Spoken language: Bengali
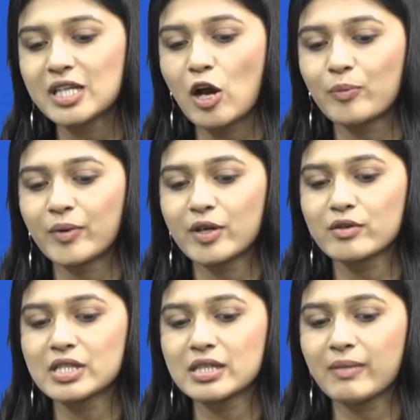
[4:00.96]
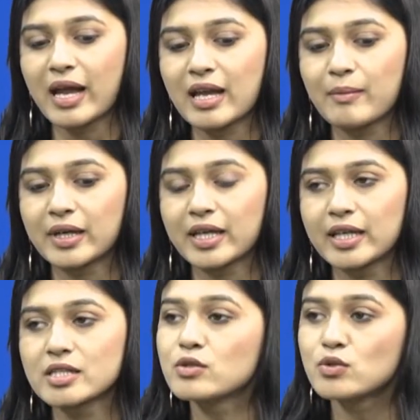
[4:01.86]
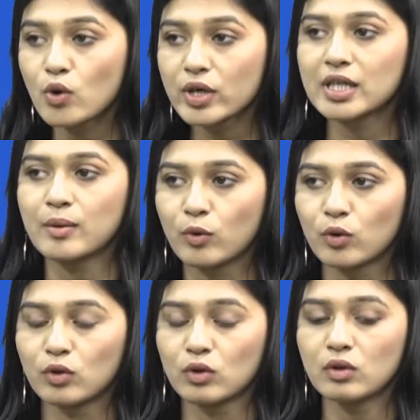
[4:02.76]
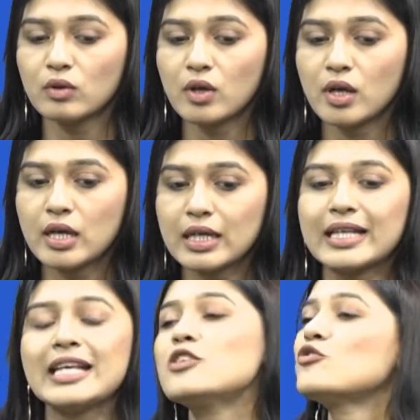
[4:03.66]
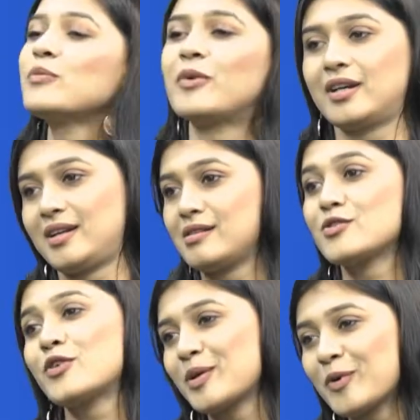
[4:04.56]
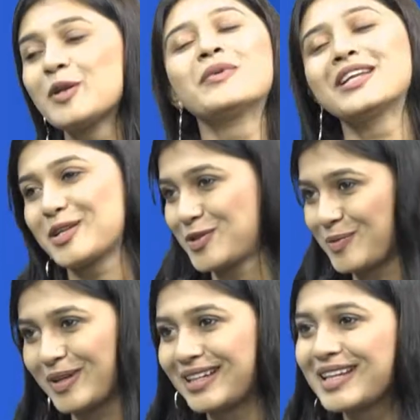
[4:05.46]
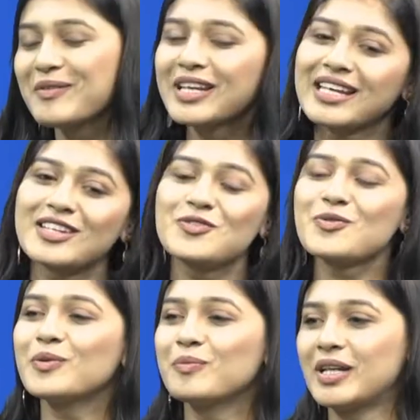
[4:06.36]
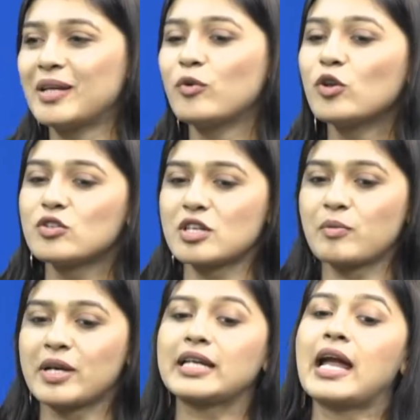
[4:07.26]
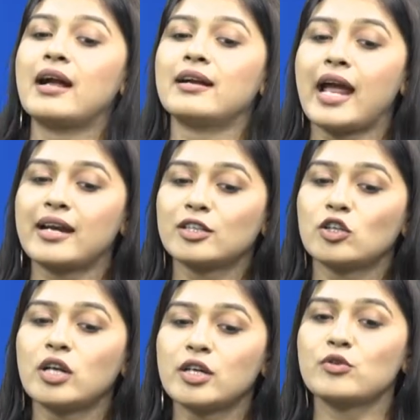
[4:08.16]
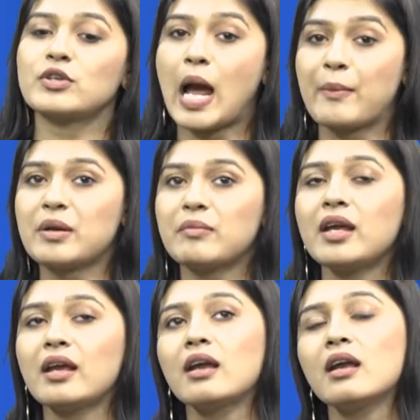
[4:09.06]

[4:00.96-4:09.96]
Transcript: যাওয়ার পরে হচ্ছে ভাইয়া আমাকে স্টোরিটা বললো কিছুই বলে না স্টোরি বললো মানে কিছুই বলে নাই মানে একটু মানে বললো যেরকম একটা ক্যারেক্টার দরকার একটু গ্রামের মেয়ে